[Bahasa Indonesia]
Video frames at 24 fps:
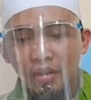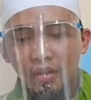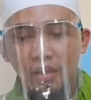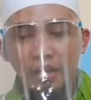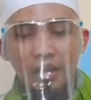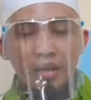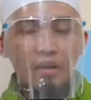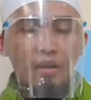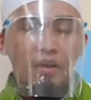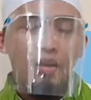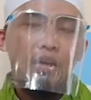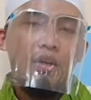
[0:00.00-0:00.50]

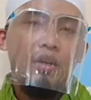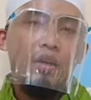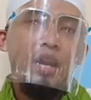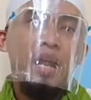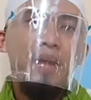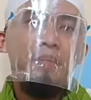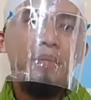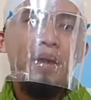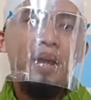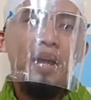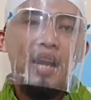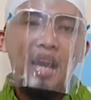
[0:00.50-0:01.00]
Ya,
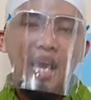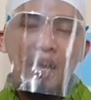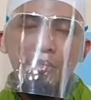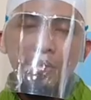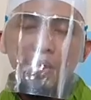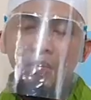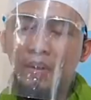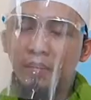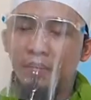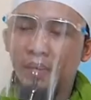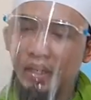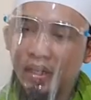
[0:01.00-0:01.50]
Kenapa
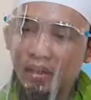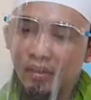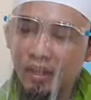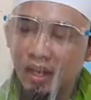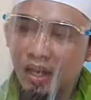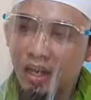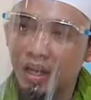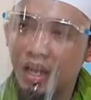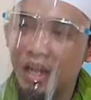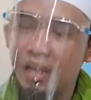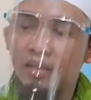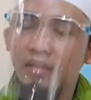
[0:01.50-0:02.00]
Nabi
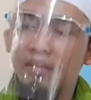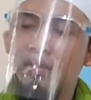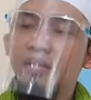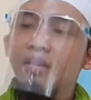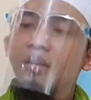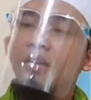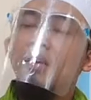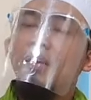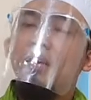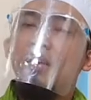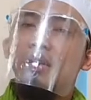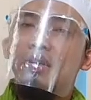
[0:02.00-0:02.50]

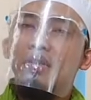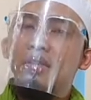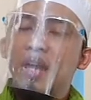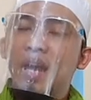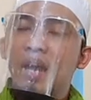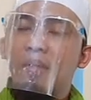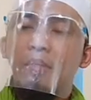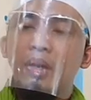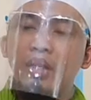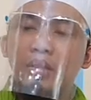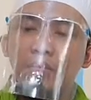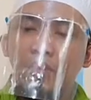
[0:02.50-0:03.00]
memerintahkan,
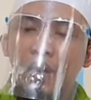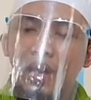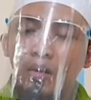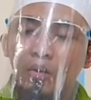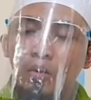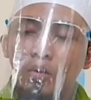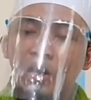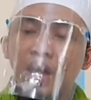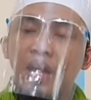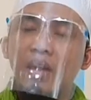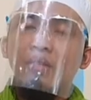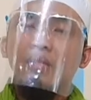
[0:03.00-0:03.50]
sahabat
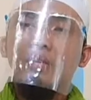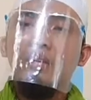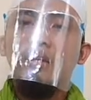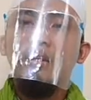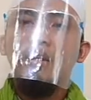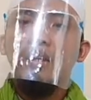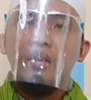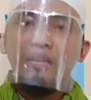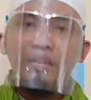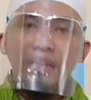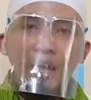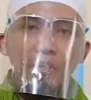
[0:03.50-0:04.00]

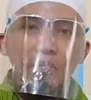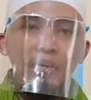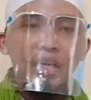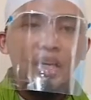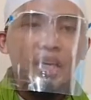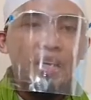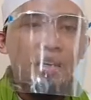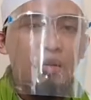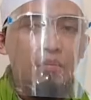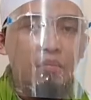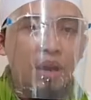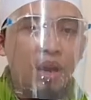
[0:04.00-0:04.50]
melakukan,
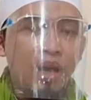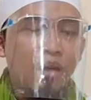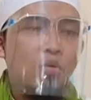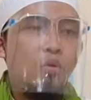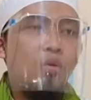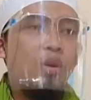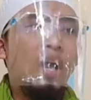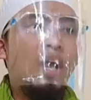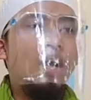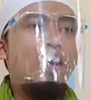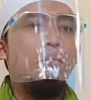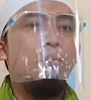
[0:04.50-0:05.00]
tabi'in
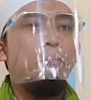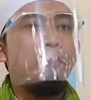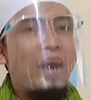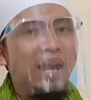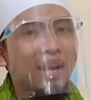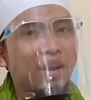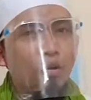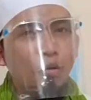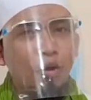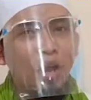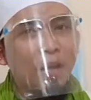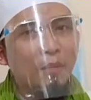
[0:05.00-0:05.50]
melakukan,
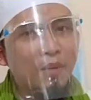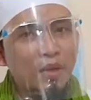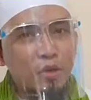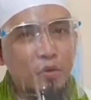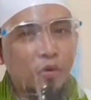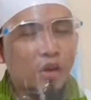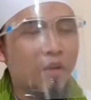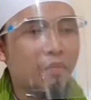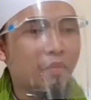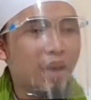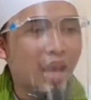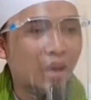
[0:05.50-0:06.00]
para ulama
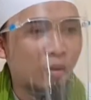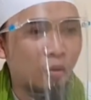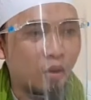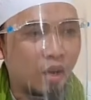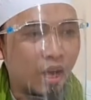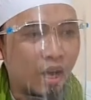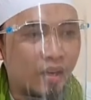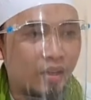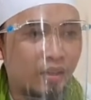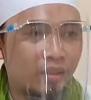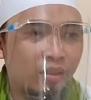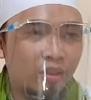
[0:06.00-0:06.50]
juga
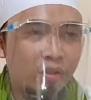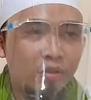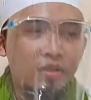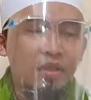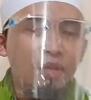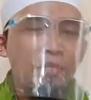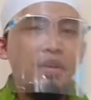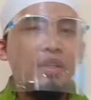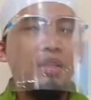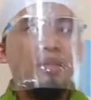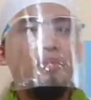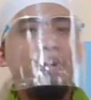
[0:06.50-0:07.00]
melakukan. Terus
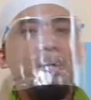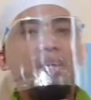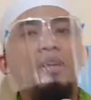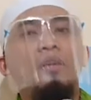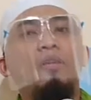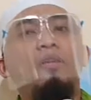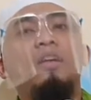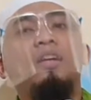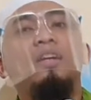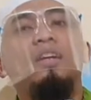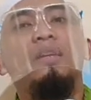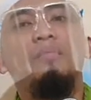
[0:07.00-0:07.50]
tiba-tiba
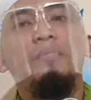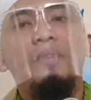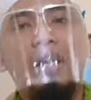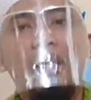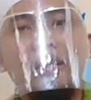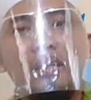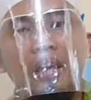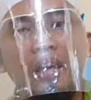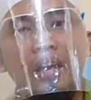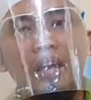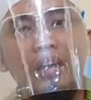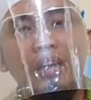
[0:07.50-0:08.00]
ada orang yang
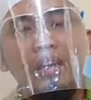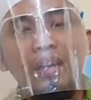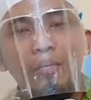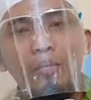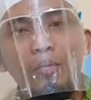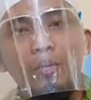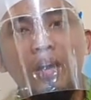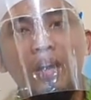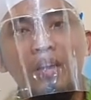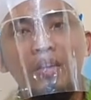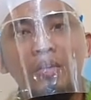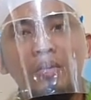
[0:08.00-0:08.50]
mengatakan ini
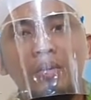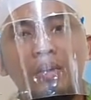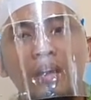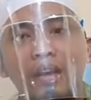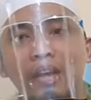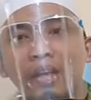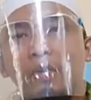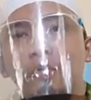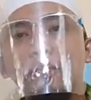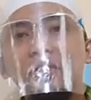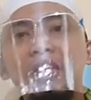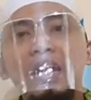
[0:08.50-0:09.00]
bukan
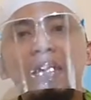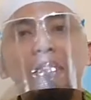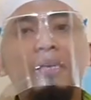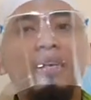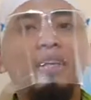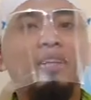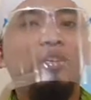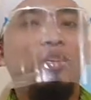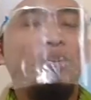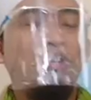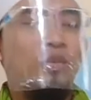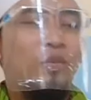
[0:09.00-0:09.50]
sunnah. Ikut
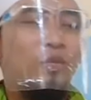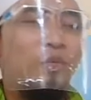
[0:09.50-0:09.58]
siapa itu?